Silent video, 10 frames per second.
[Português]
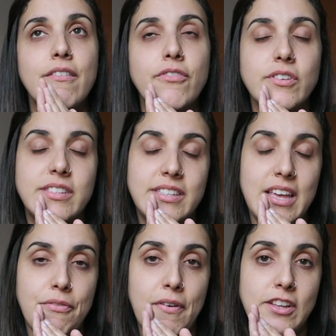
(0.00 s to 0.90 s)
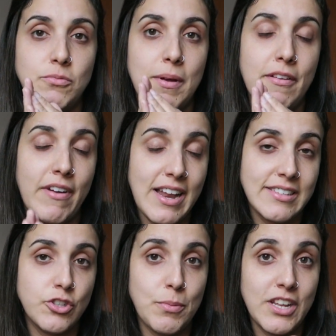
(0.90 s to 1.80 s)
você faz uma
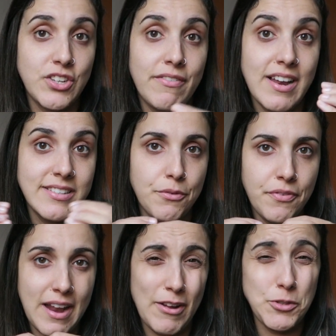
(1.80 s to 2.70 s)
avaliação chamada de avaliação final,